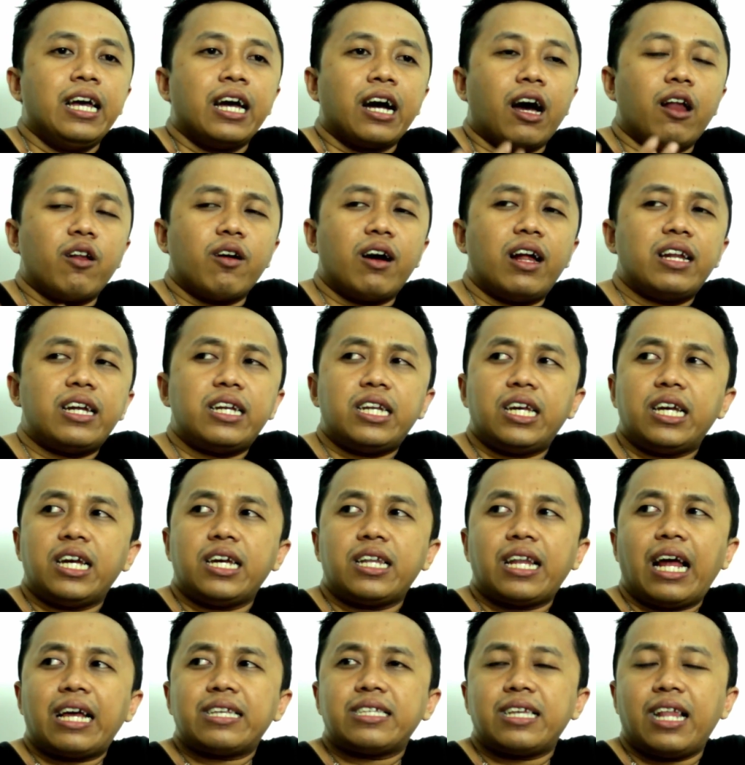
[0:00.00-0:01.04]
kalau kalian
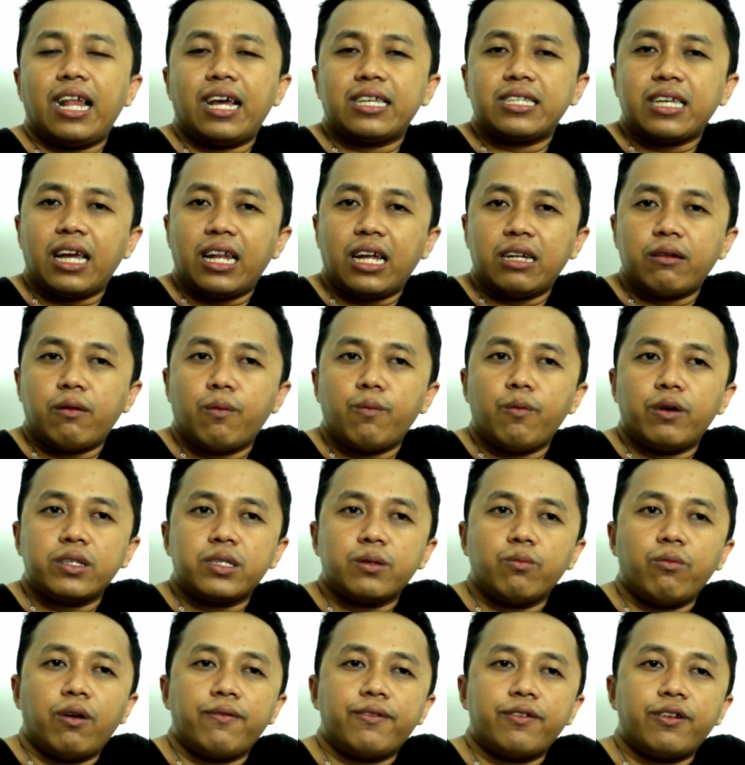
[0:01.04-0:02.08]
ingin asal-asalan
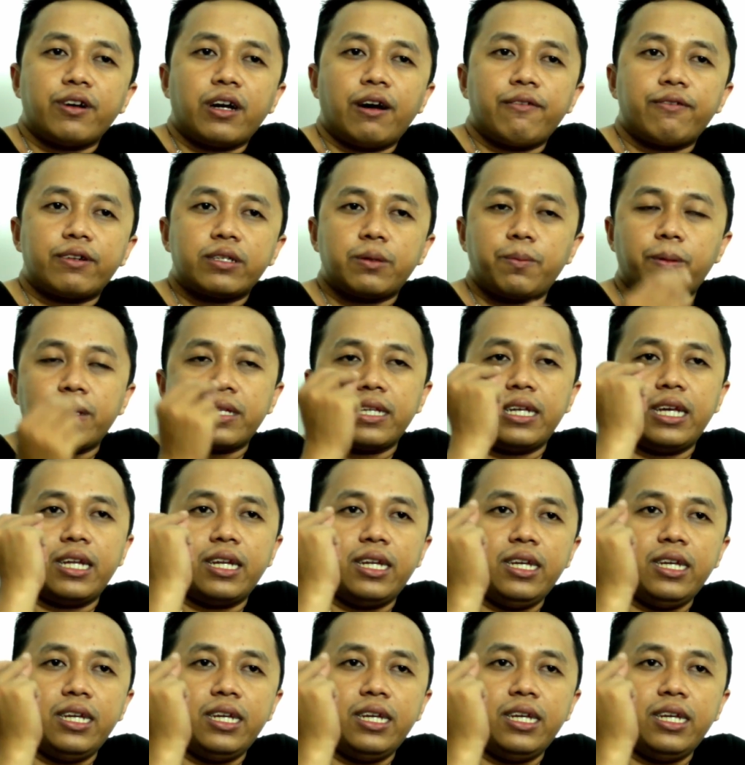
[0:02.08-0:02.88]
membuat sebuah video cover seperti